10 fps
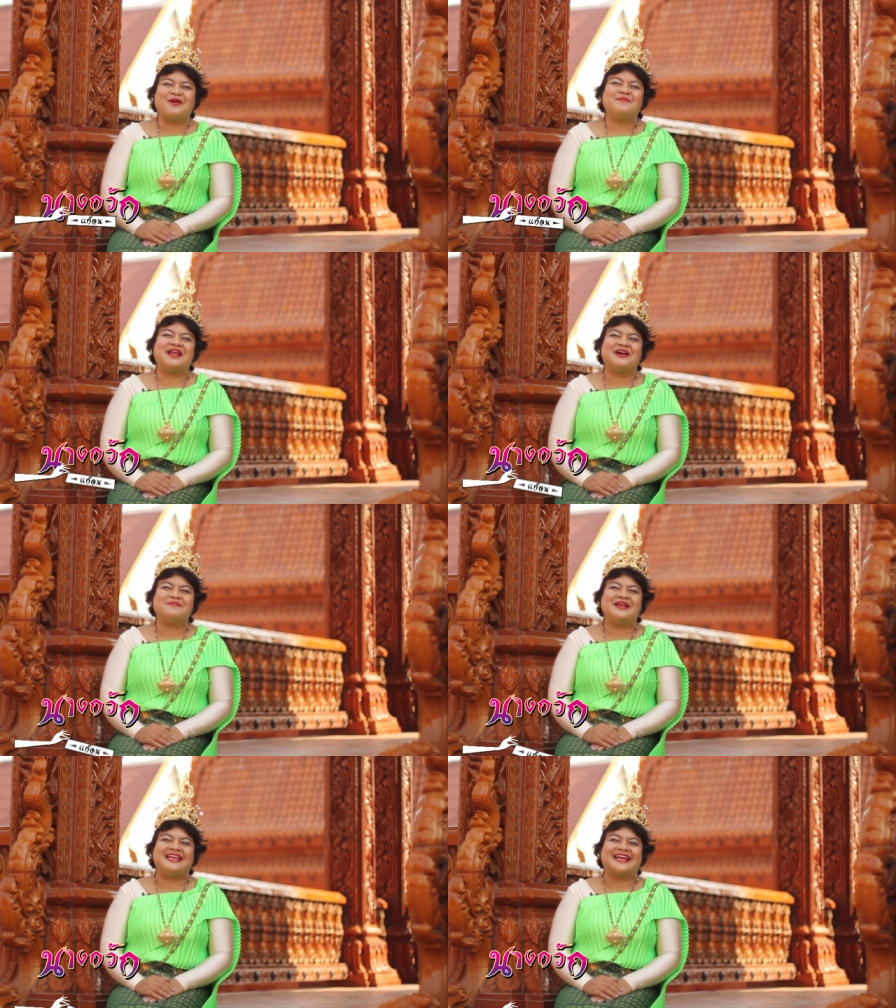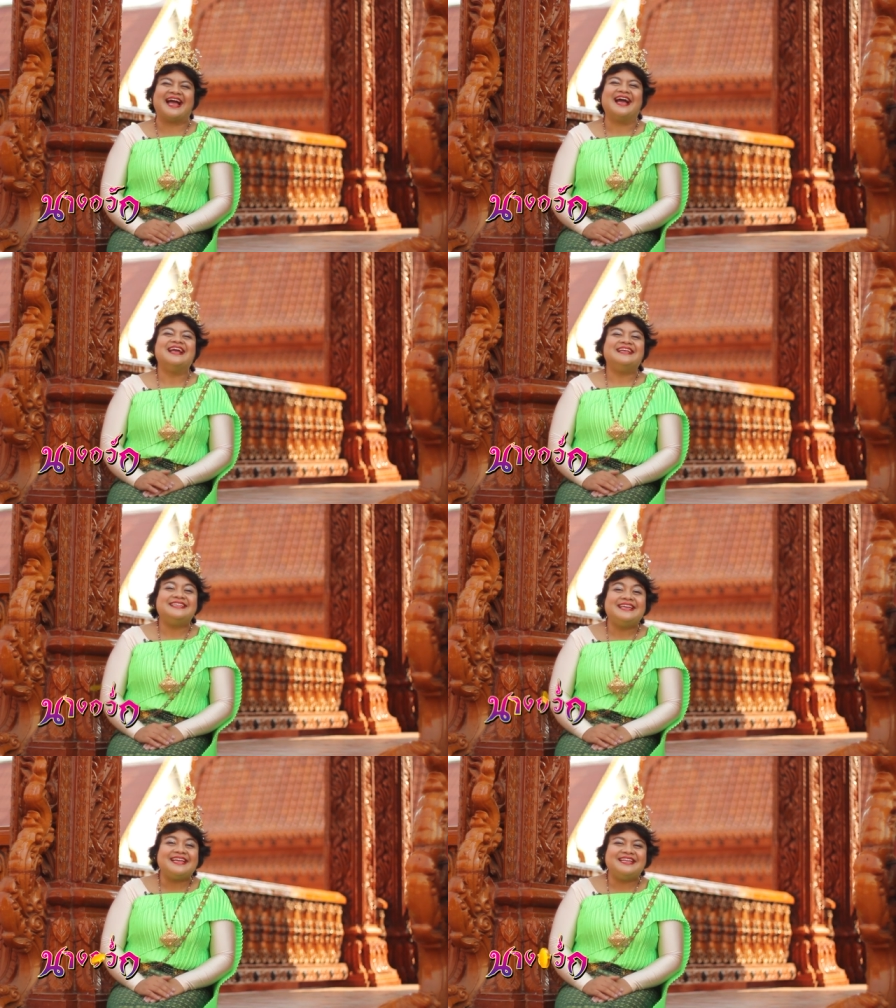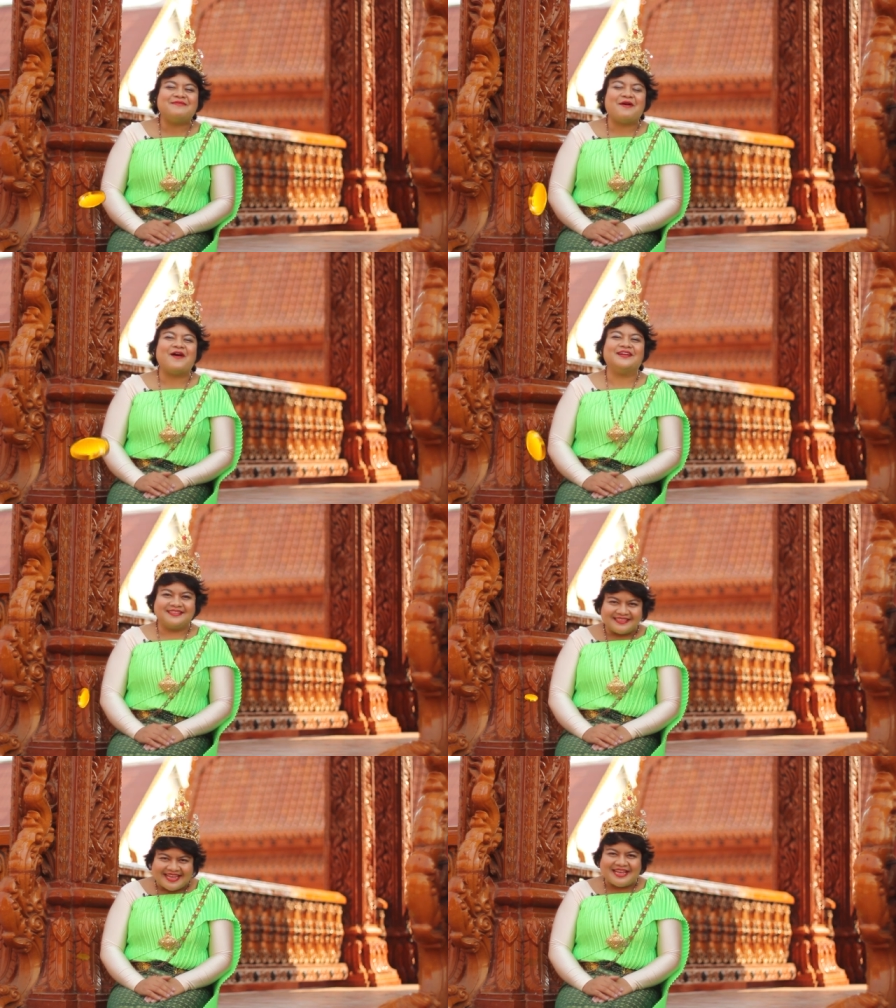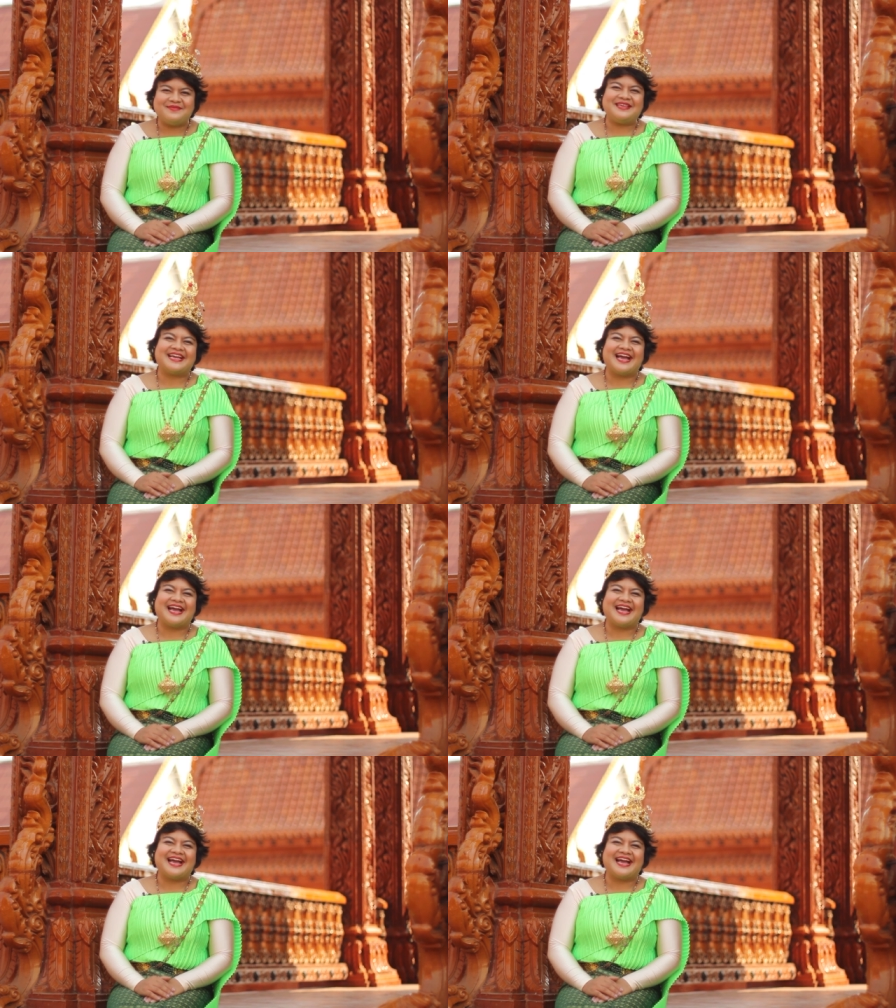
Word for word: พร้อมแล้วไปเลยค่ะ ที่อินทิพรเคมี